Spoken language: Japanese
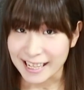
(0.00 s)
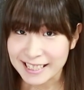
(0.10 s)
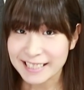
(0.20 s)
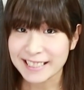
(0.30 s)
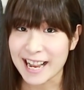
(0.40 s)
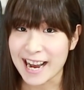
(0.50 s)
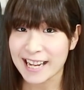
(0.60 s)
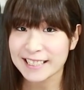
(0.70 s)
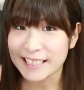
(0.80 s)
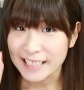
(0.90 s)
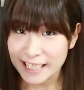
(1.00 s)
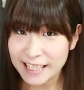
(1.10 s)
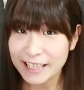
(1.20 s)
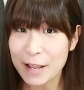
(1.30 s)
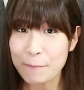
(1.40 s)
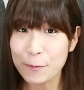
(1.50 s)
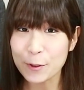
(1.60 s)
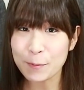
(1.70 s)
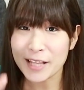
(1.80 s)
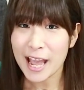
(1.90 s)
果たして原市いち店舗
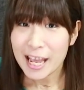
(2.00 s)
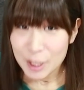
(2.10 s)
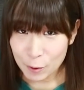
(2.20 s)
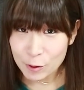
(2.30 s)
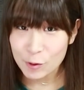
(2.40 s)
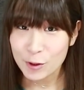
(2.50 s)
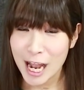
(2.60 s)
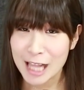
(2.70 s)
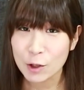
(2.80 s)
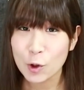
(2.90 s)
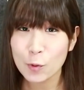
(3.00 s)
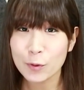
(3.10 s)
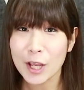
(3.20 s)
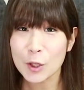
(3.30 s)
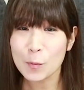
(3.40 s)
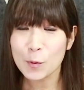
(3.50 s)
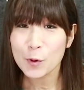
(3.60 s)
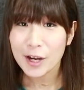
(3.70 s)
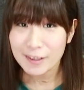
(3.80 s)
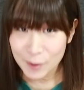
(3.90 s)
のみでよんじゅうなな都道府県のも
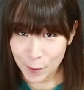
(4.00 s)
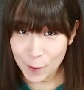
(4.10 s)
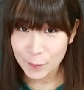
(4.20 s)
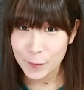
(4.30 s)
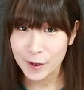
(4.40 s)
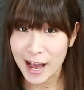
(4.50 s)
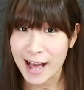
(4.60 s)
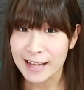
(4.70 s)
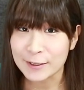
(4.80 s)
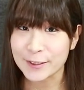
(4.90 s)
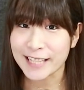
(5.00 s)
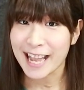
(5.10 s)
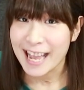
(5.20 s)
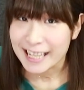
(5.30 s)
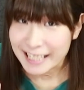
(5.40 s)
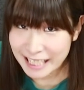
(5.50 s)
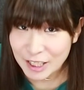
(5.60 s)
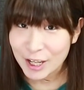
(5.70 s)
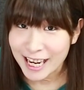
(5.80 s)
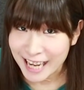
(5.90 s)
のが揃うのか、そしてい
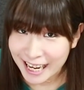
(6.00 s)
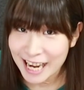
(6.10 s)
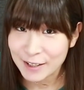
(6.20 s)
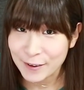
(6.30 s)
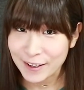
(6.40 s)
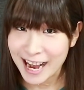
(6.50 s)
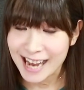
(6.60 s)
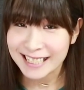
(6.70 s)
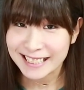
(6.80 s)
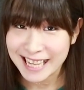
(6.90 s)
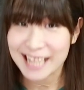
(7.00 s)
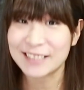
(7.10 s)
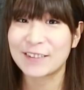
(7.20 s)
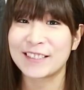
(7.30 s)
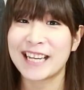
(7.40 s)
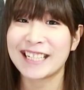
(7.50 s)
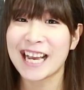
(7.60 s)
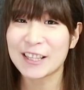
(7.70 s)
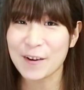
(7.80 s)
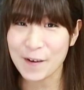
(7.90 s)
くらかかるのか検証していき
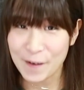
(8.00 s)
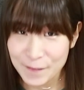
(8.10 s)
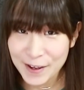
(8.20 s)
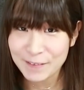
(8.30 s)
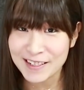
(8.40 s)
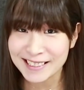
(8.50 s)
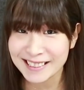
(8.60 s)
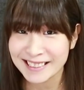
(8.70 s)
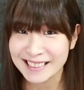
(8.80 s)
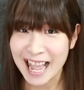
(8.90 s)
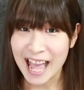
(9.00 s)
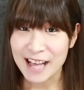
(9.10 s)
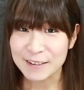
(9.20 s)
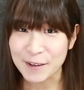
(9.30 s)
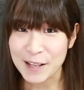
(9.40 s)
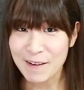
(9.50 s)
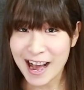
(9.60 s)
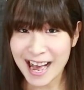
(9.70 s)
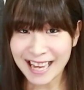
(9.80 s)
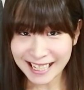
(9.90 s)
たいと思います。それでは
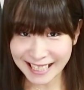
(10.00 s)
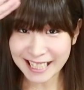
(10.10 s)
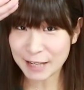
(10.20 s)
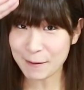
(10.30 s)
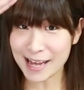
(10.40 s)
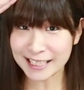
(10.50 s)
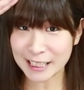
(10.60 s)
行ってきます。